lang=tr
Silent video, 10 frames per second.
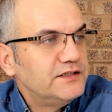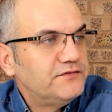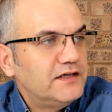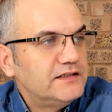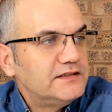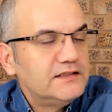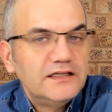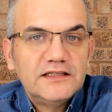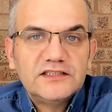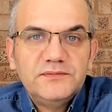
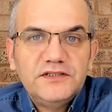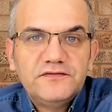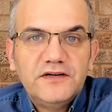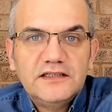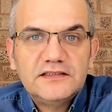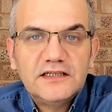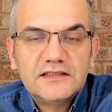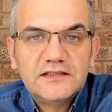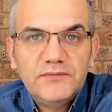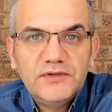ifadesiyle resmi ifade
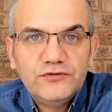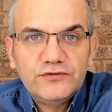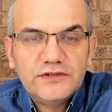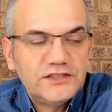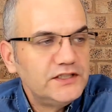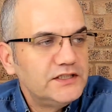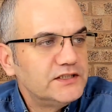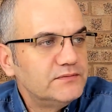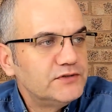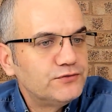80 bin mülteci
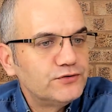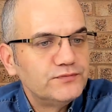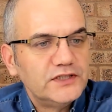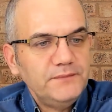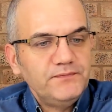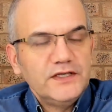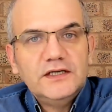yığılmış durumda.